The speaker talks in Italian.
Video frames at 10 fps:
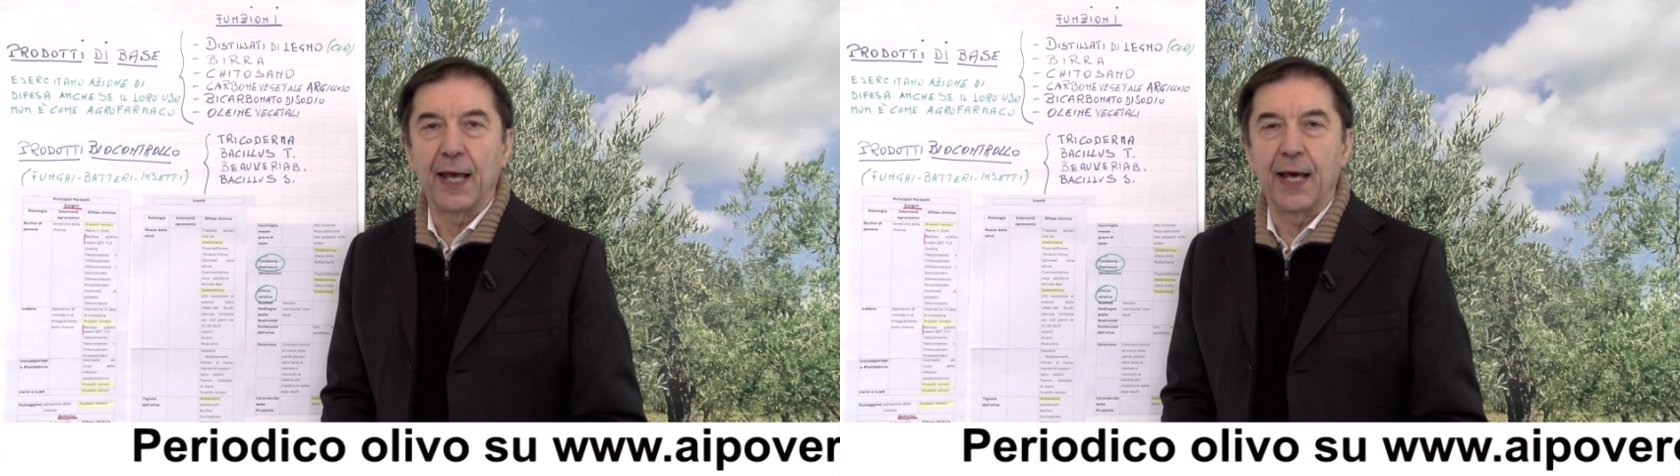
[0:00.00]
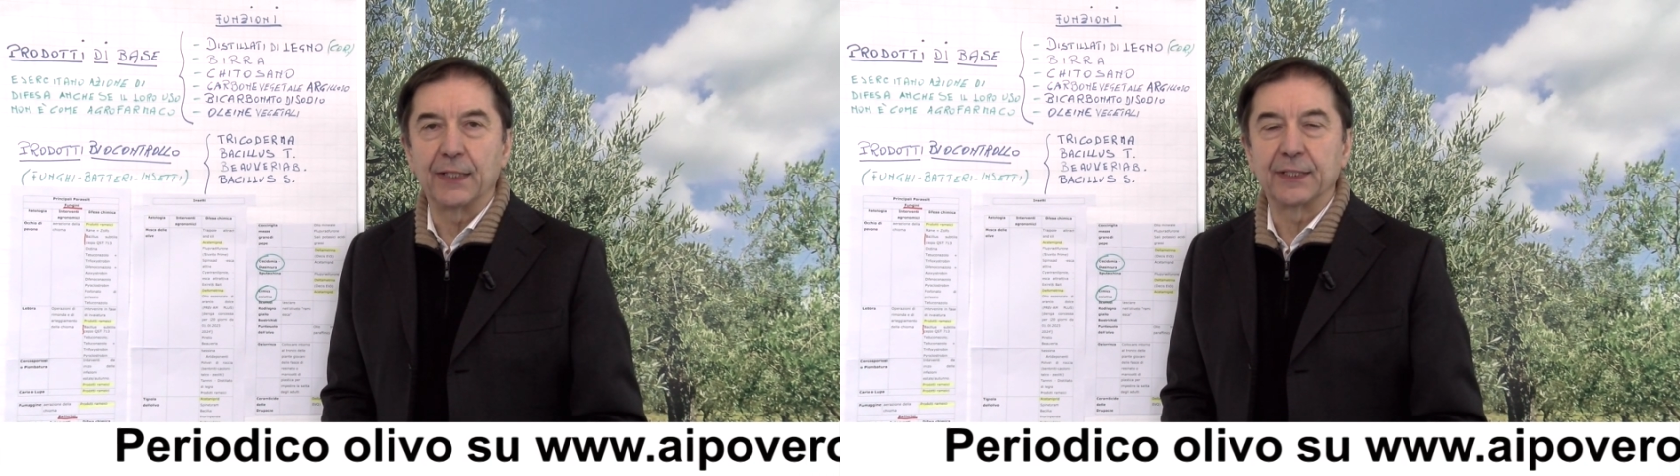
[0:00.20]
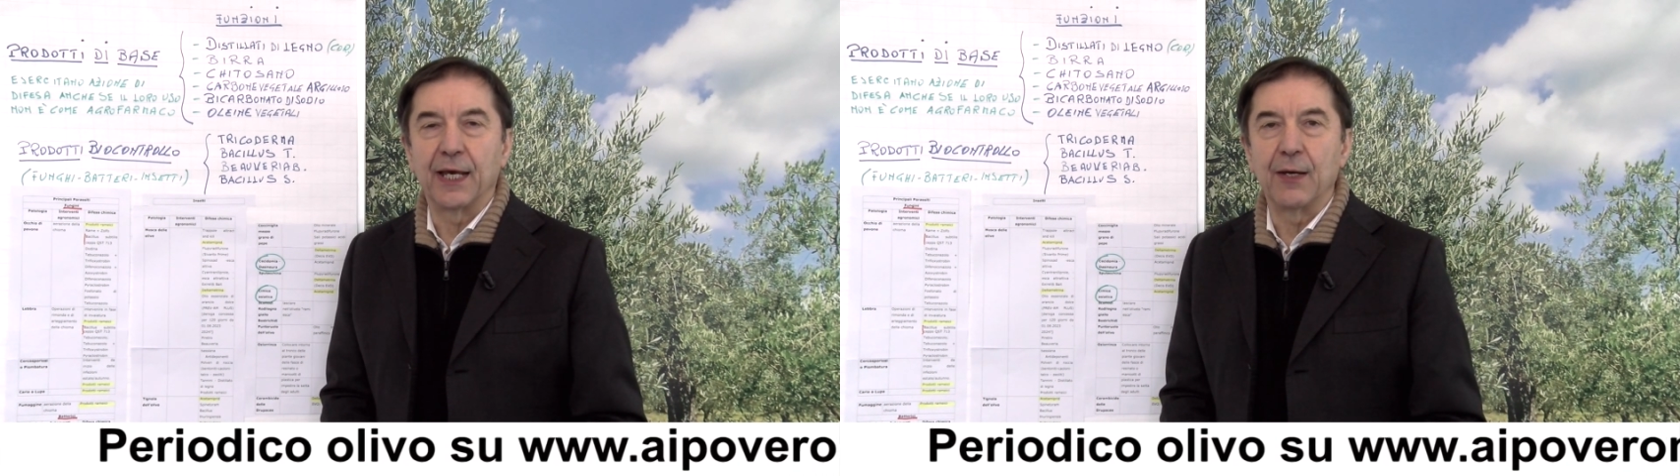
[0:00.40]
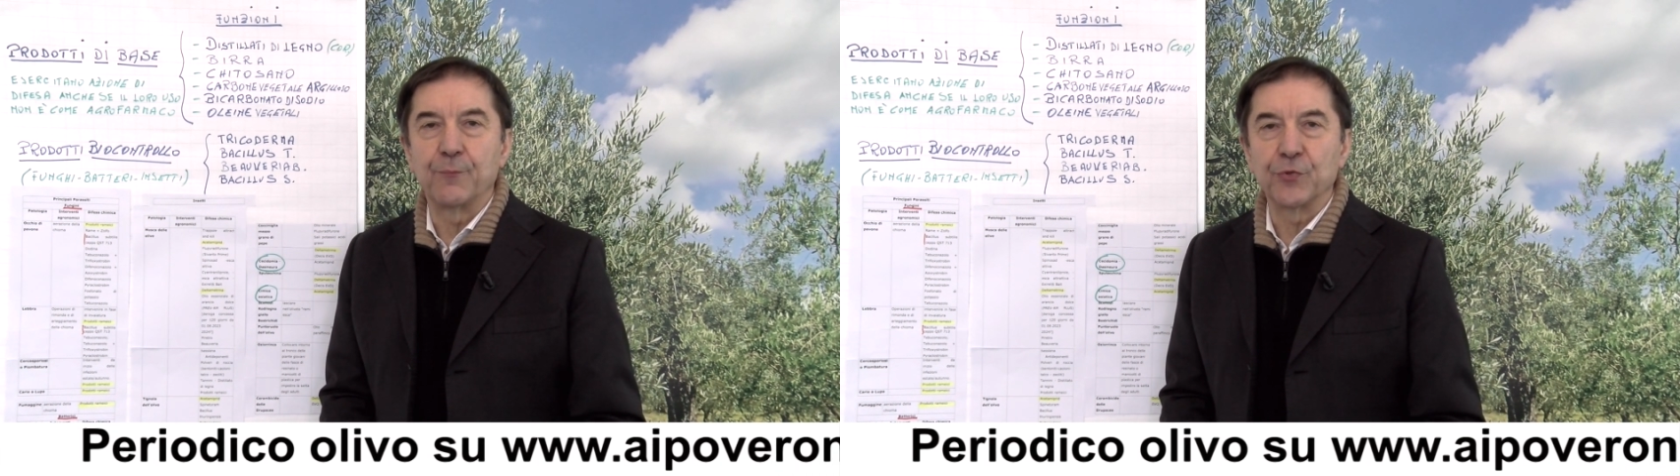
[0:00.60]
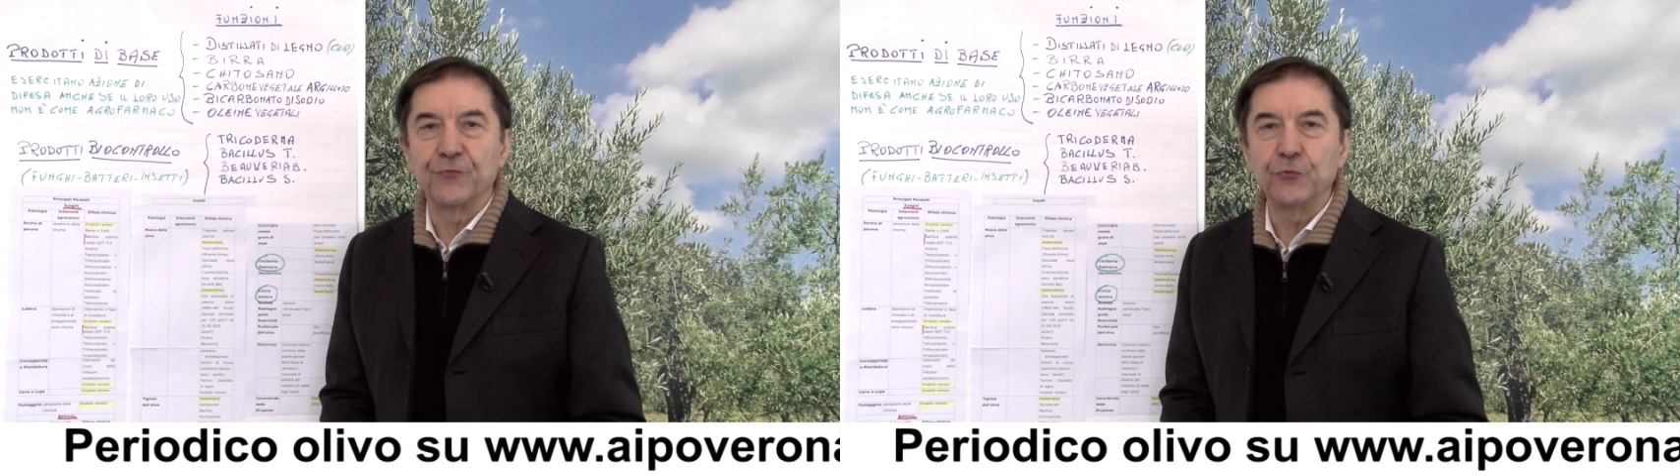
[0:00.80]
ad
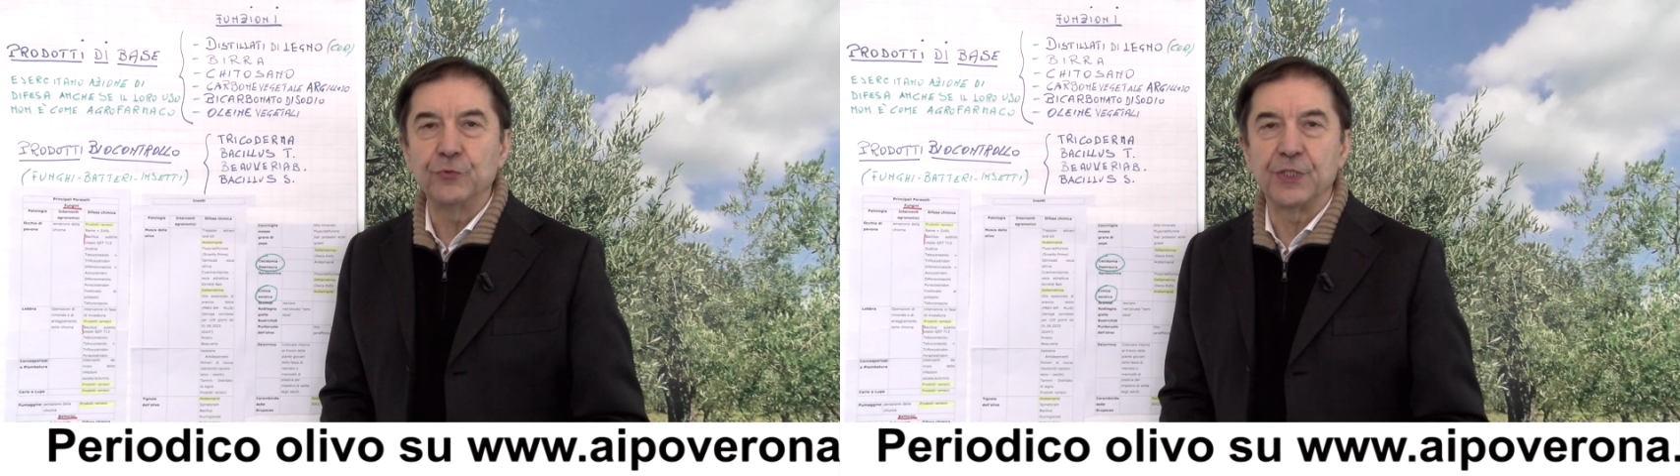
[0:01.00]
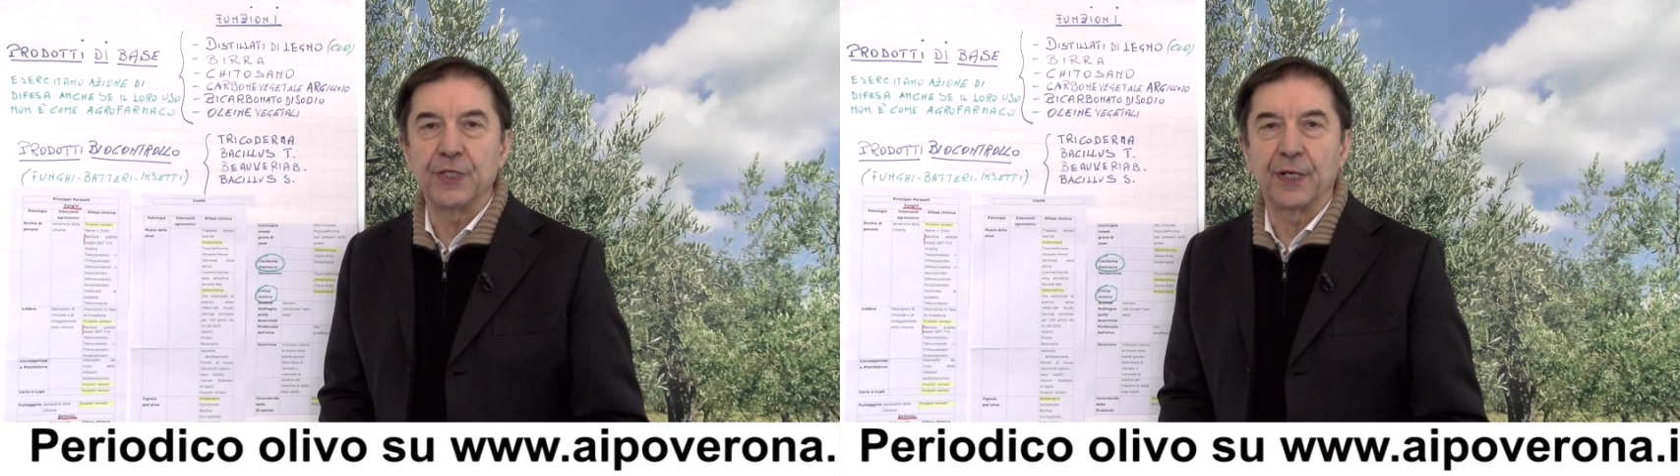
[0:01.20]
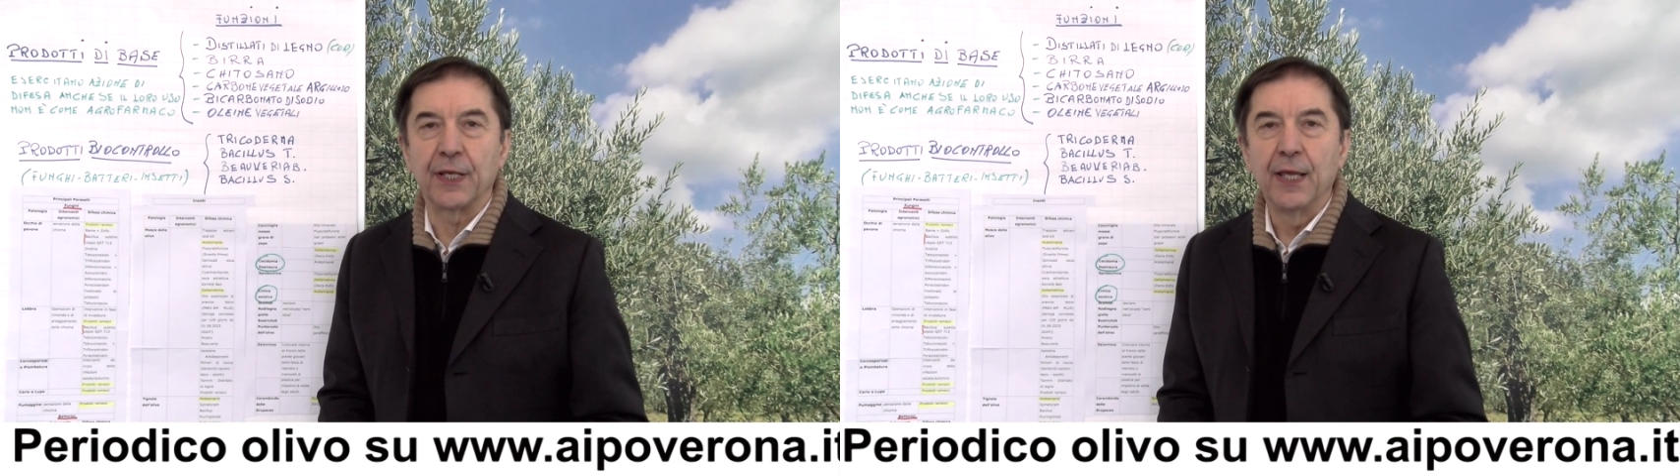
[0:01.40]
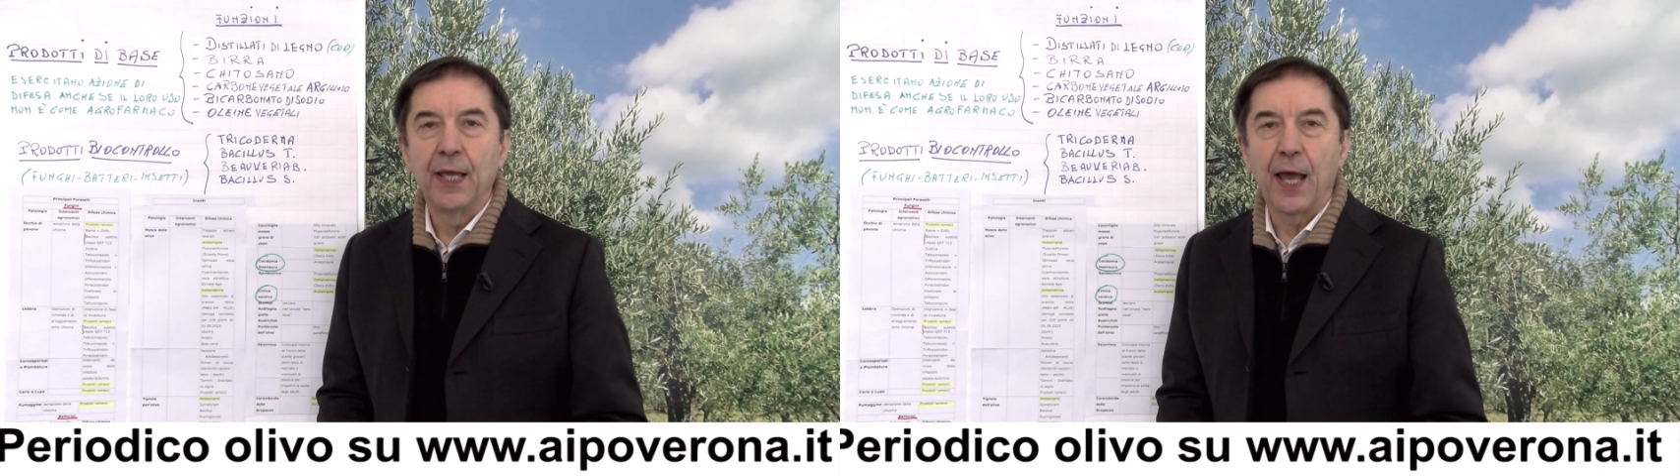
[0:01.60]
approfondire